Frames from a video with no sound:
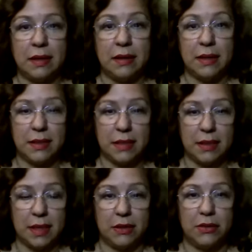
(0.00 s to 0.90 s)
está
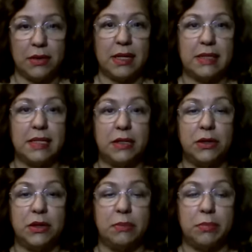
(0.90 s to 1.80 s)
transitando el
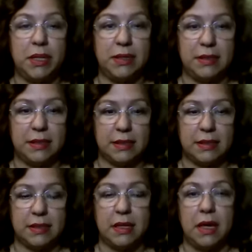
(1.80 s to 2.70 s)
signo de
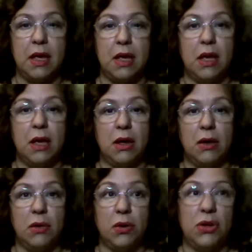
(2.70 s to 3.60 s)
Pisces,
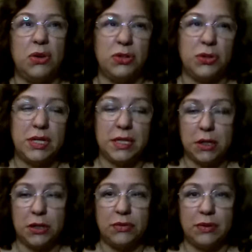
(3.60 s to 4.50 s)
cuyo
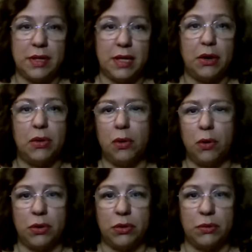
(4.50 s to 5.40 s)
yo hice otro
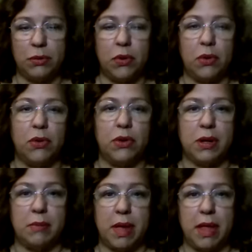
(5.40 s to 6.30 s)
video corto
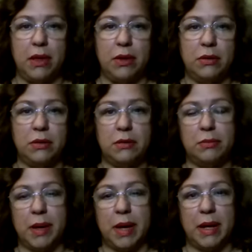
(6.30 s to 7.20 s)
con los remedios
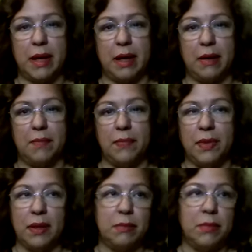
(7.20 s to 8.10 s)

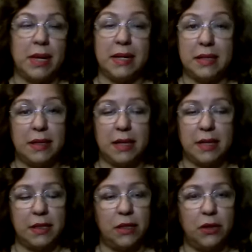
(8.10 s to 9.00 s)
para, para
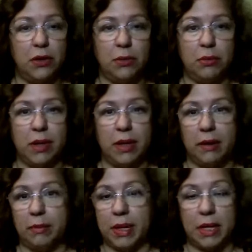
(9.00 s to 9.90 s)
ese tránsito
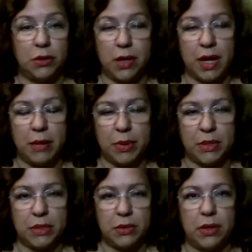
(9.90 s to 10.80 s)
eh, para todas
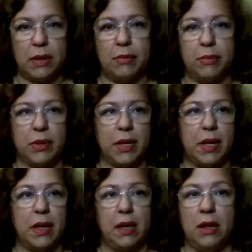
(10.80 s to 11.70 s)
las personas,
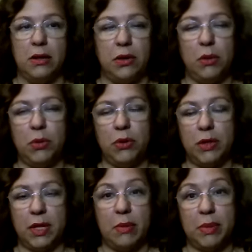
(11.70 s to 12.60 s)
porque todo
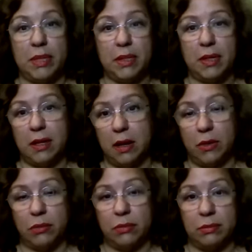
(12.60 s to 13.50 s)
el mundo tiene a Pisces
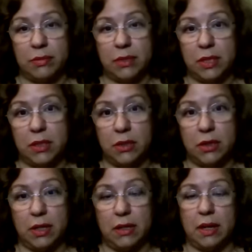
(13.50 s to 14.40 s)
en algún
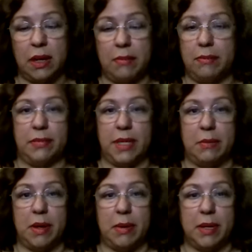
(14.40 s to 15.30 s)
sitio de,
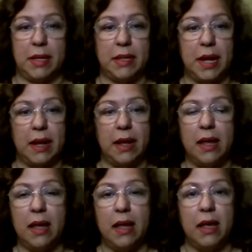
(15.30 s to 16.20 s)
del mapa
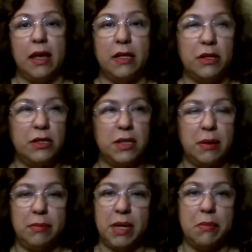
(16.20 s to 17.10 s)
natal.
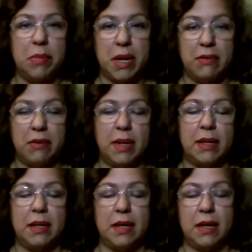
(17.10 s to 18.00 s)
Entonces, bien
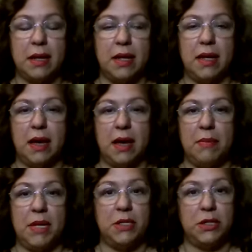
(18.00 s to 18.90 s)
brevemente
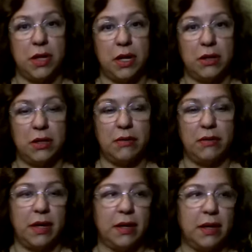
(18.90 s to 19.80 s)
quería mencionar
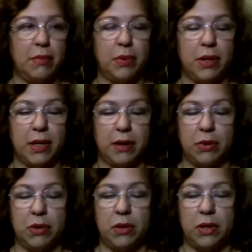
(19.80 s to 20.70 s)
otra vez que, por
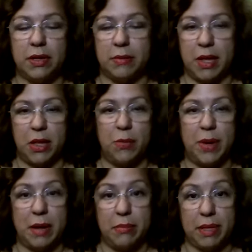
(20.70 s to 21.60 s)
ejemplo, el
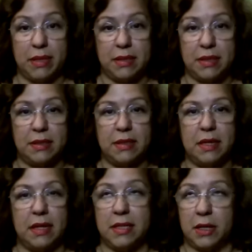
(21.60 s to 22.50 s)
remedio para
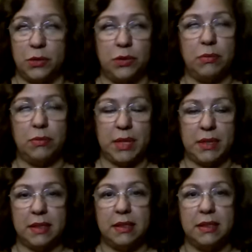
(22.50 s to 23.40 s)
Pisces, eh, Saturno
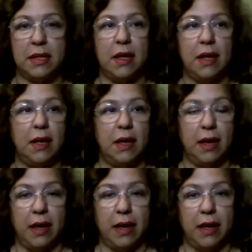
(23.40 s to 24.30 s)
en Pisces,
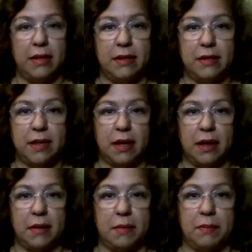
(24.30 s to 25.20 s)

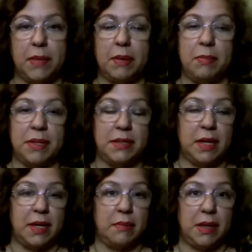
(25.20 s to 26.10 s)
es
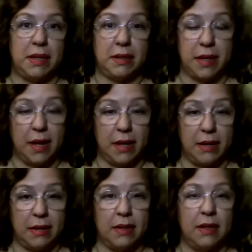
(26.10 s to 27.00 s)
empezar a
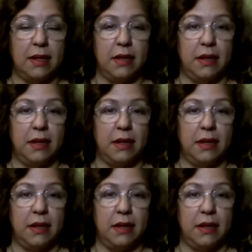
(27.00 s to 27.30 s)
meditar,